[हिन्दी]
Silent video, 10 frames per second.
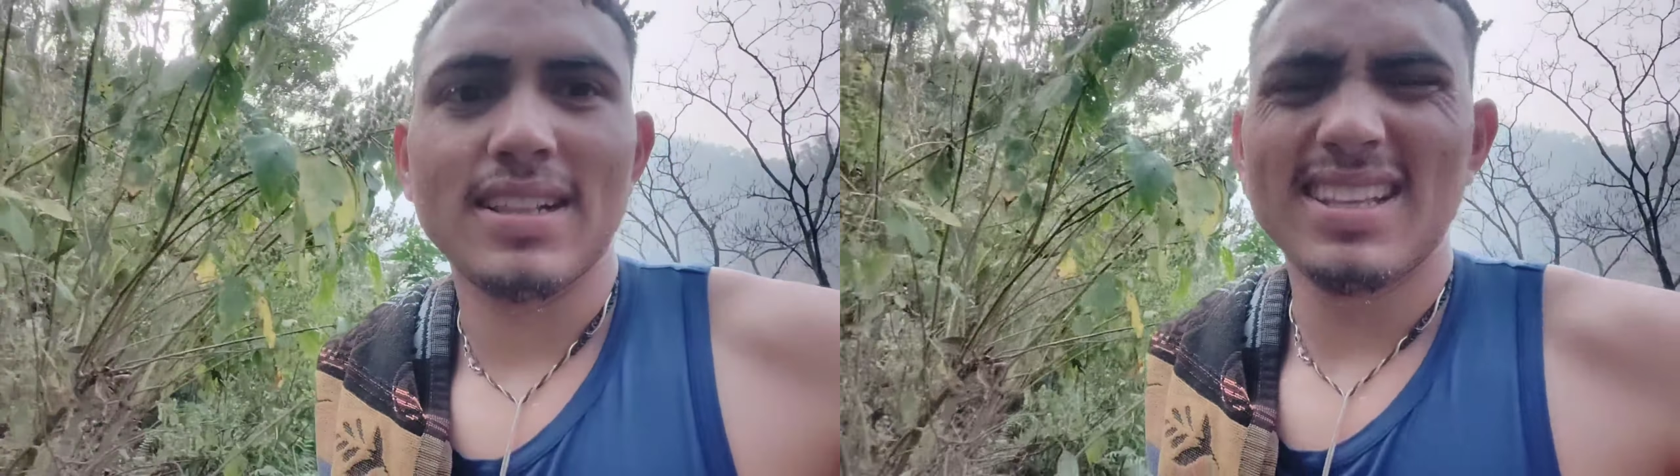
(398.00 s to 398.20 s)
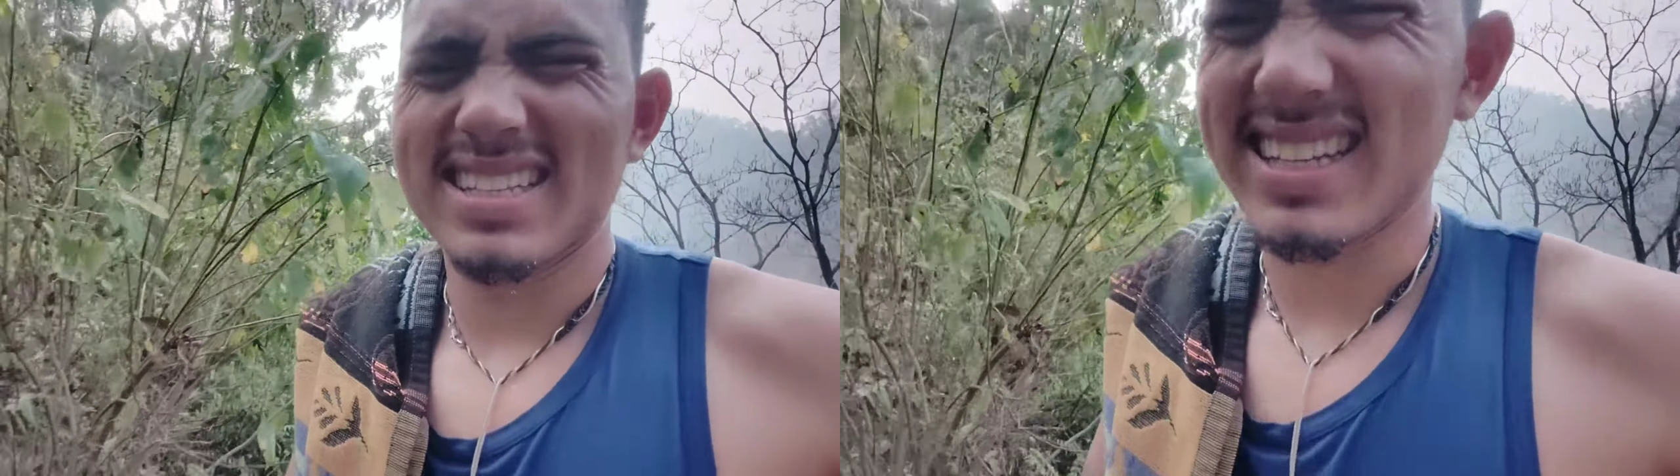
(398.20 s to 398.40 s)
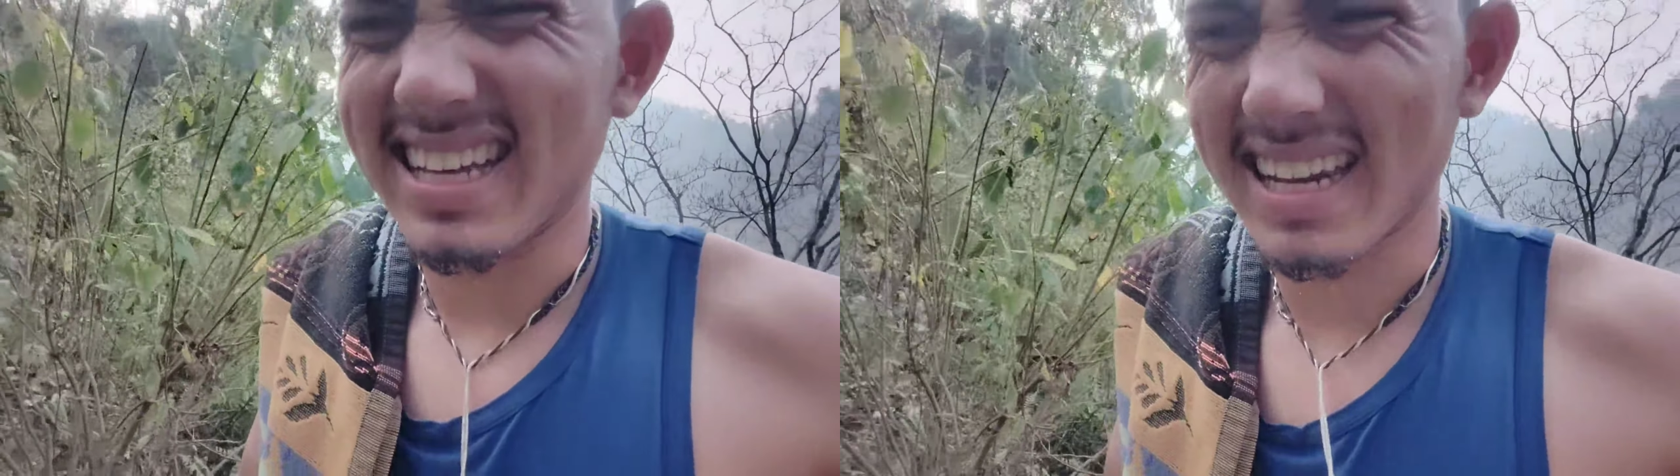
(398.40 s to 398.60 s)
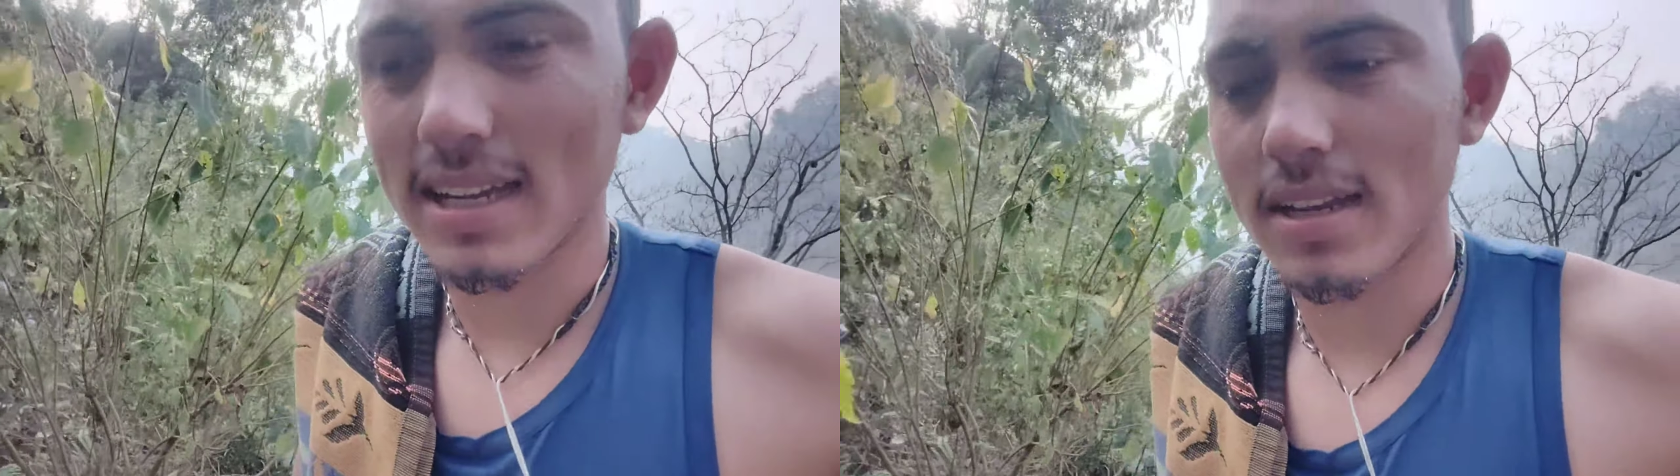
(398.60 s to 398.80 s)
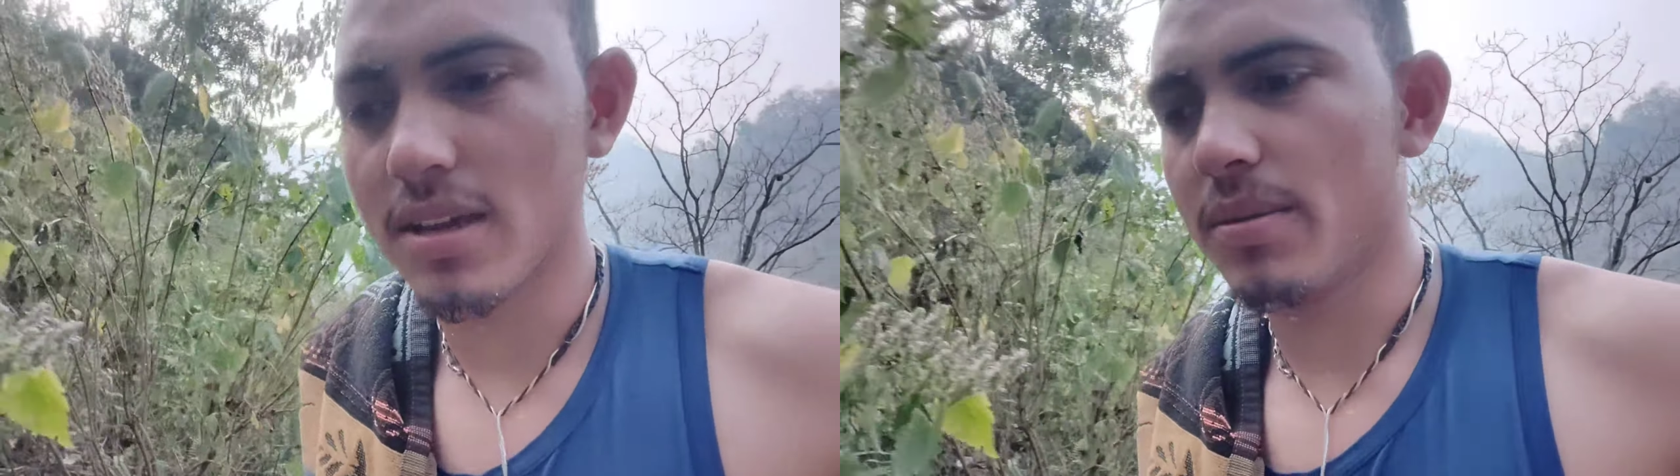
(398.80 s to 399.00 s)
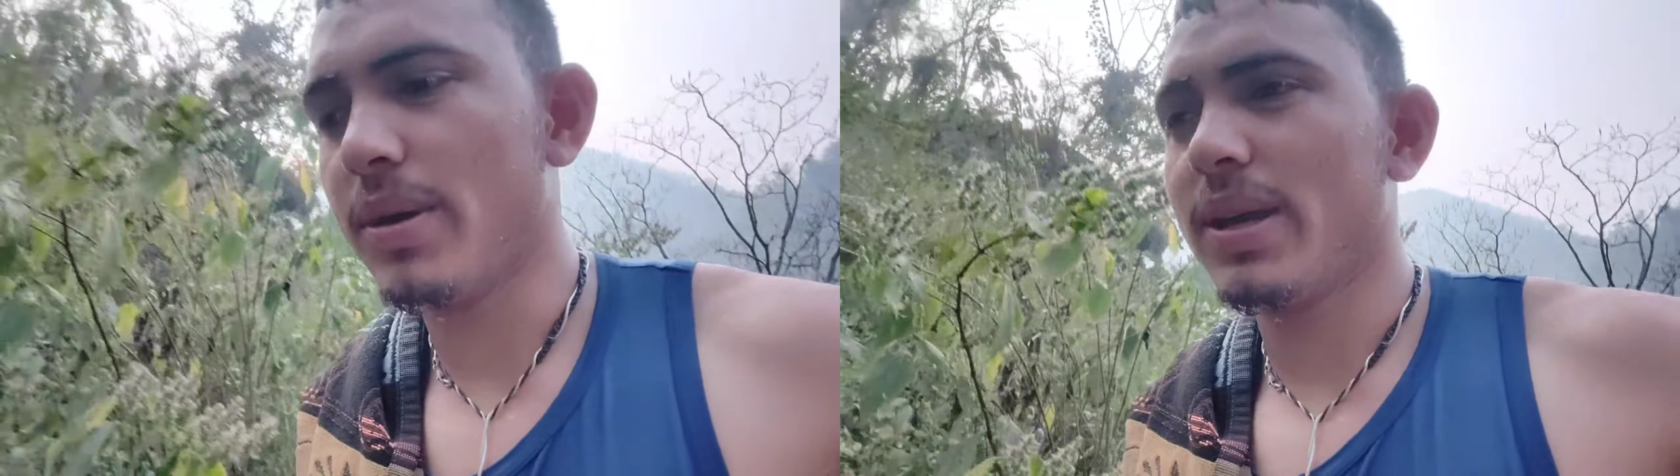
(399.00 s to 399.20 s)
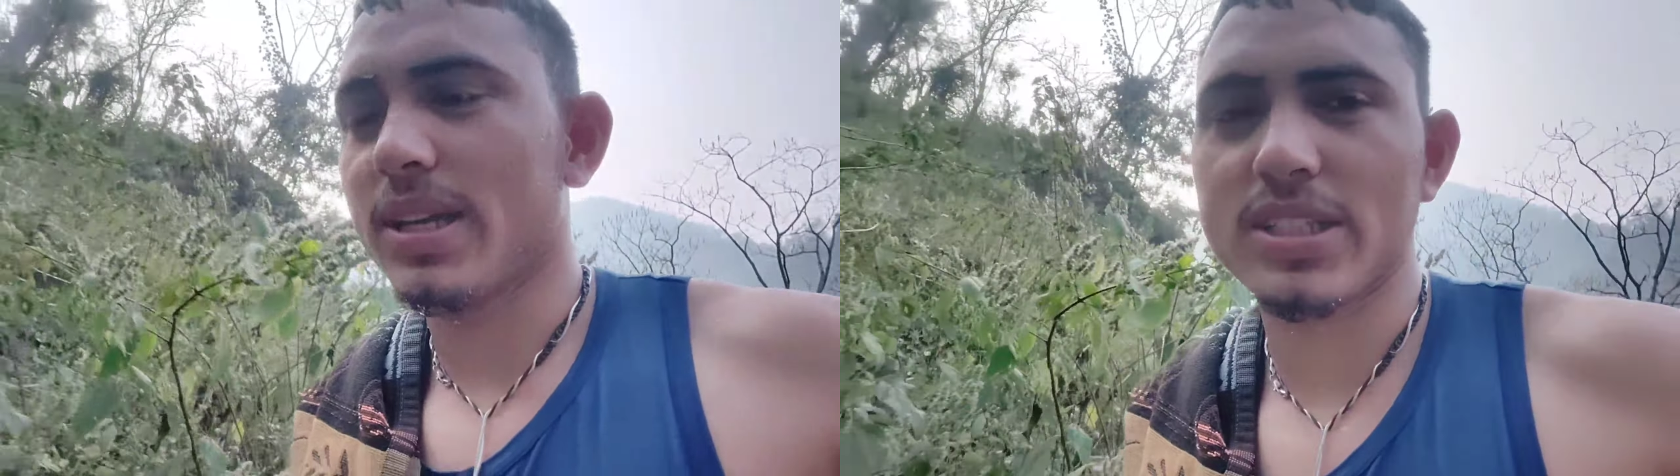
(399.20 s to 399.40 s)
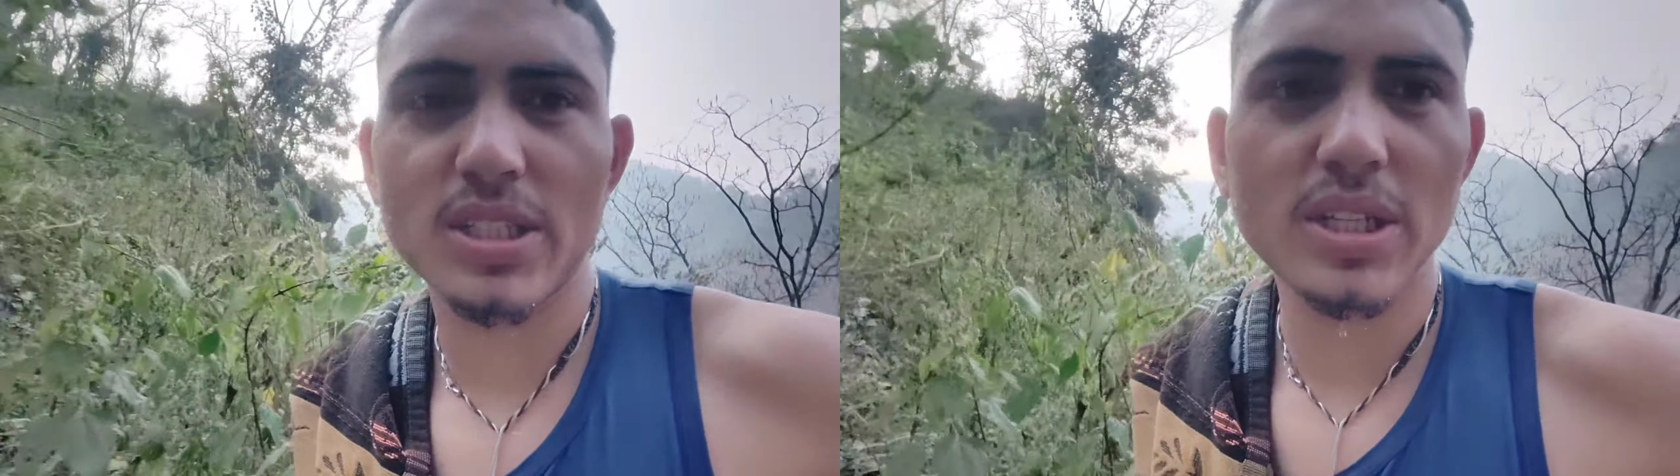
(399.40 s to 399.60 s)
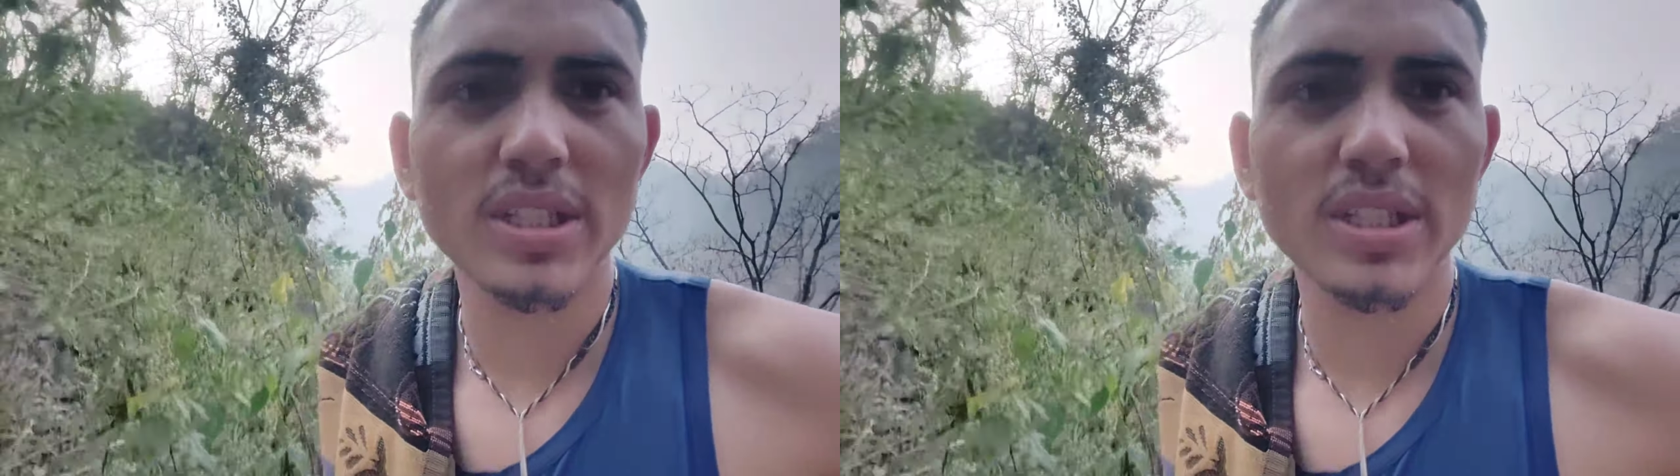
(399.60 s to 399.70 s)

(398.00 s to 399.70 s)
जल्दी से घर गले में खिंच